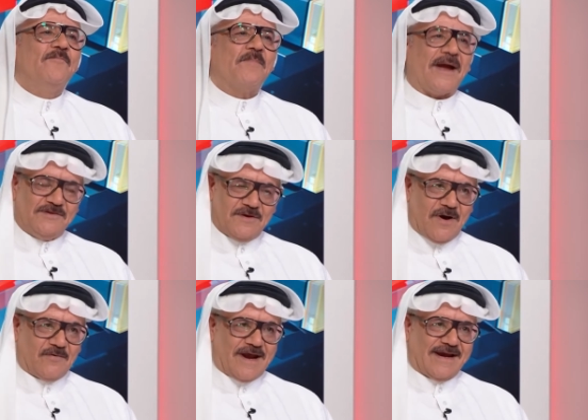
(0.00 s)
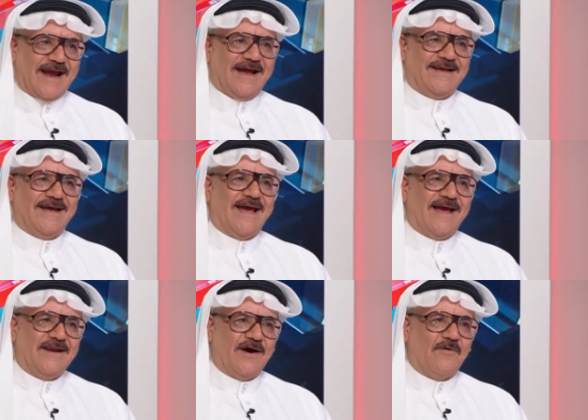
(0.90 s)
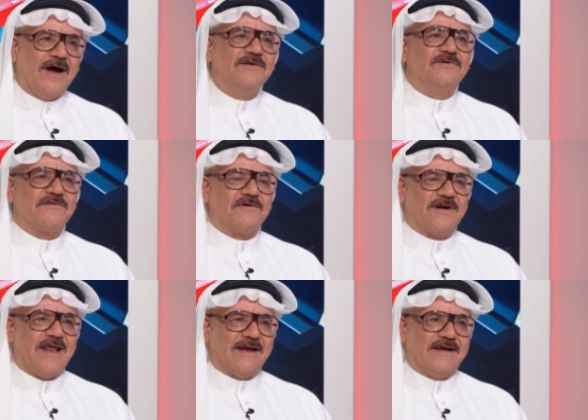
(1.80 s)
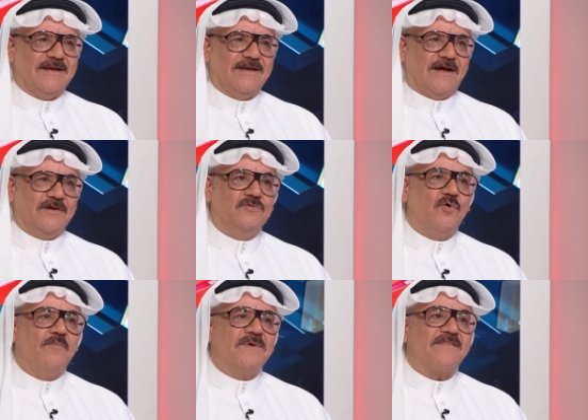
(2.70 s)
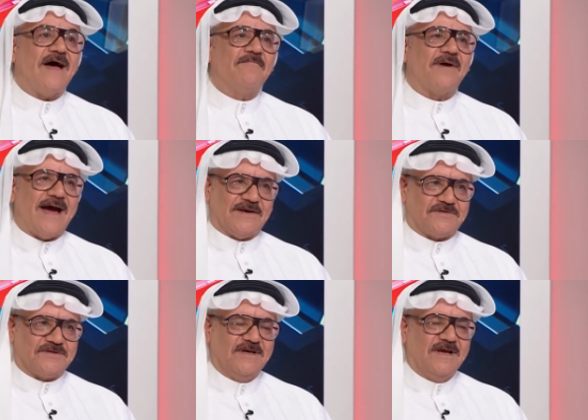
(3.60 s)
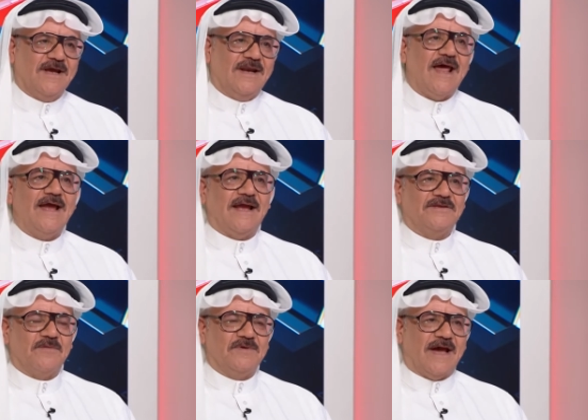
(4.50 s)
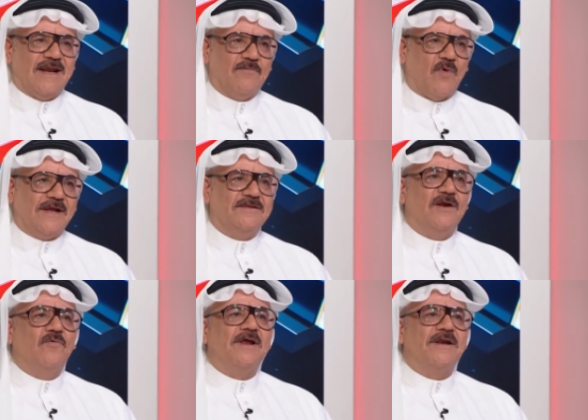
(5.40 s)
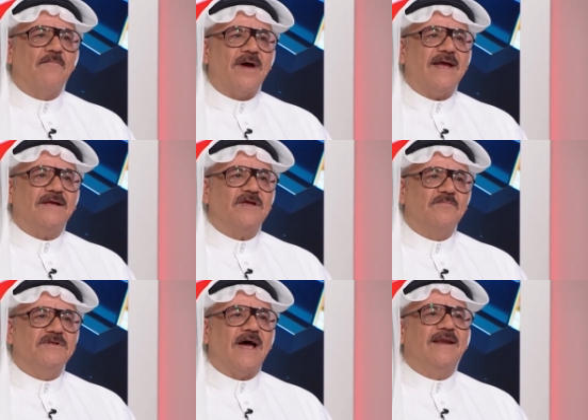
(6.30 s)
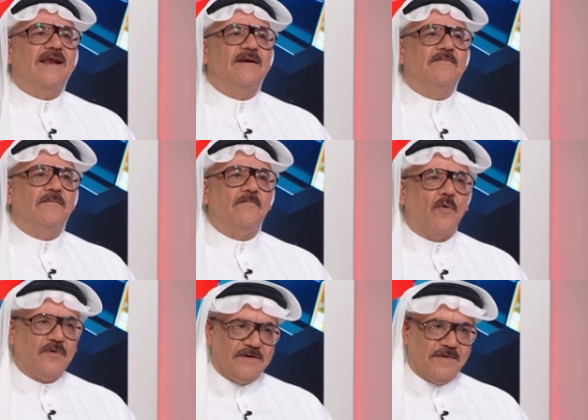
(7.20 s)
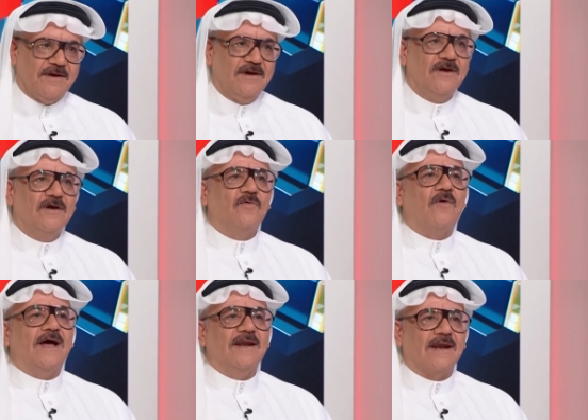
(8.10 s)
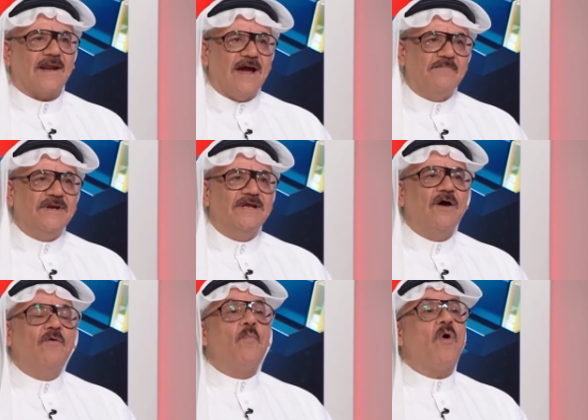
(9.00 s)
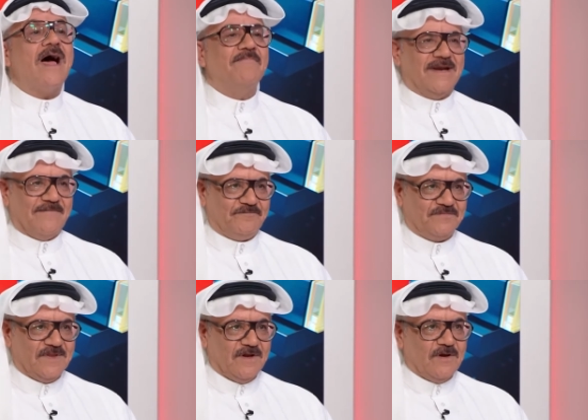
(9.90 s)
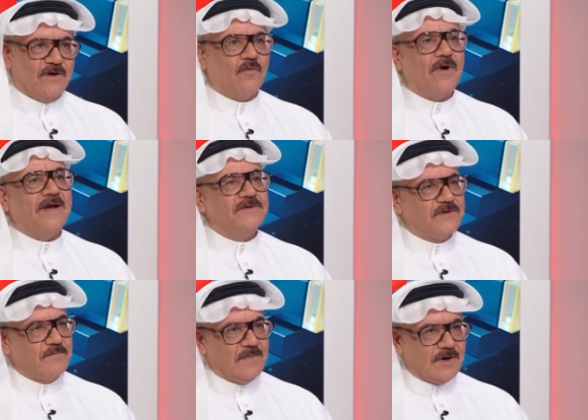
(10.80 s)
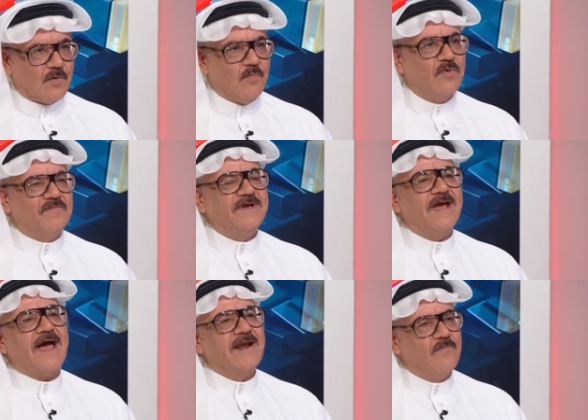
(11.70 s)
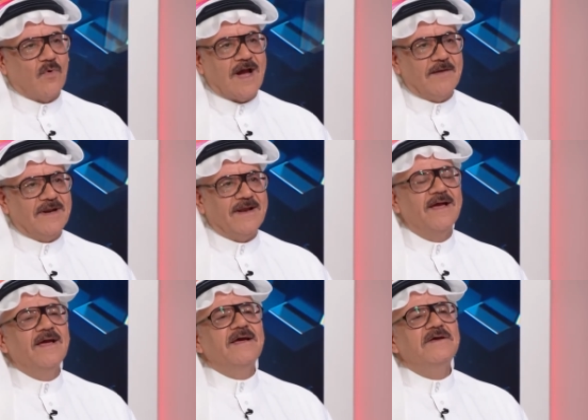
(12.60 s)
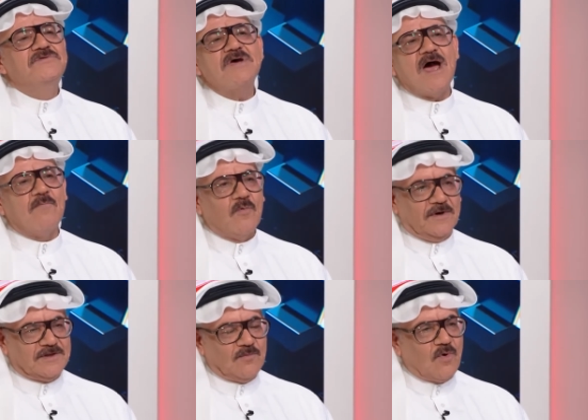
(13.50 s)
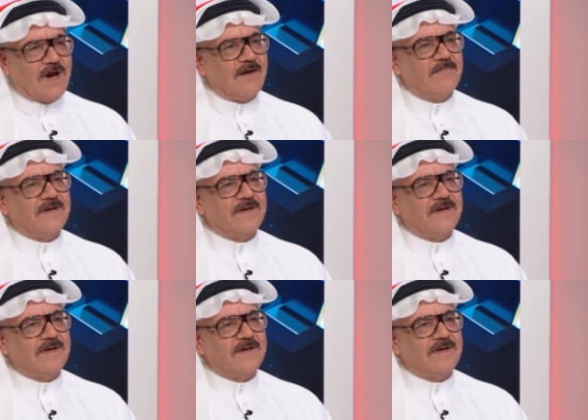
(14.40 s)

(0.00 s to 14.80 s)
مقدم أوراق عليها أنا وأنتظر لكن عندهم نظام خاص لا يعتمد على المعدل وإنما يعتمد على الموهبة وعلى القابلية والمقابلة ويتم القبول فيها على المقابله. جاء موعد المقابله. هذه وين